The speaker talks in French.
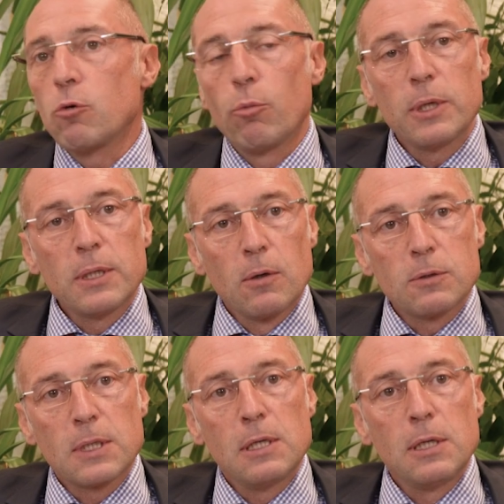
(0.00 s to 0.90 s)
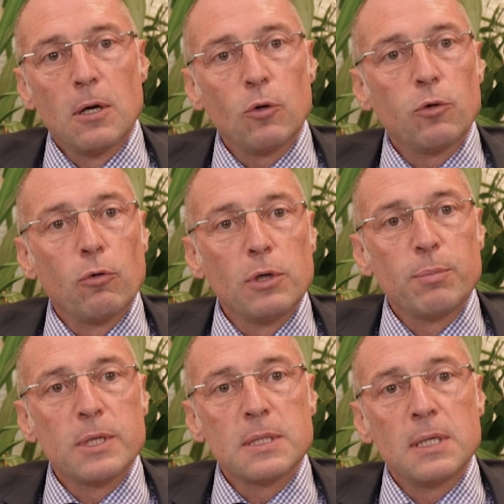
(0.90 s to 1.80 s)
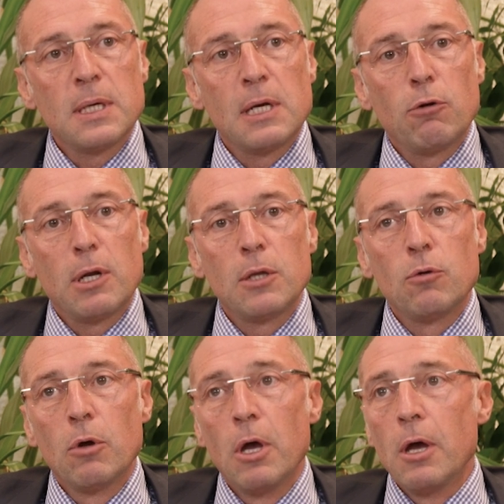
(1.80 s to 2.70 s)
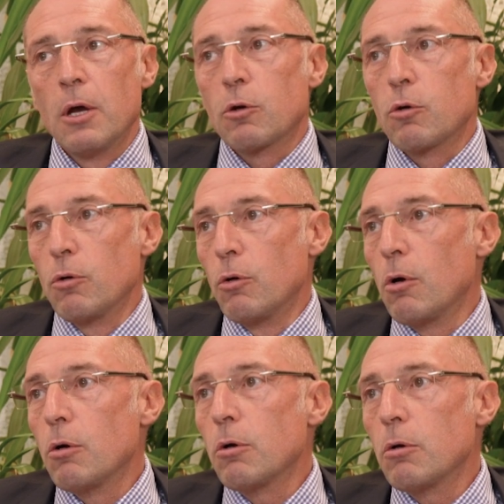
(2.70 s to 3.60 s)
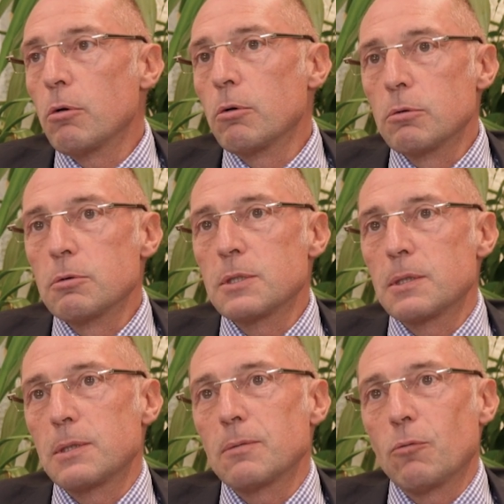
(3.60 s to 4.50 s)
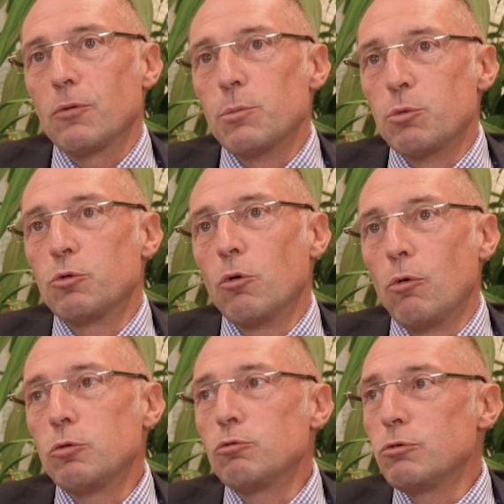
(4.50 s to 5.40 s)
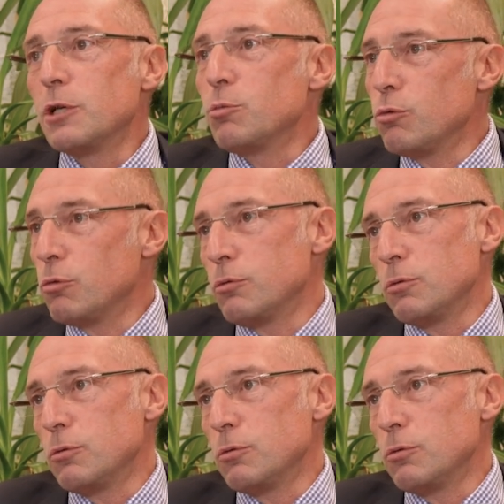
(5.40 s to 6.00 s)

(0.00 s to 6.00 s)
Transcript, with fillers: compétences qu'il y a entre IPC et le LNE, qu'on euh, est plutôt au tout début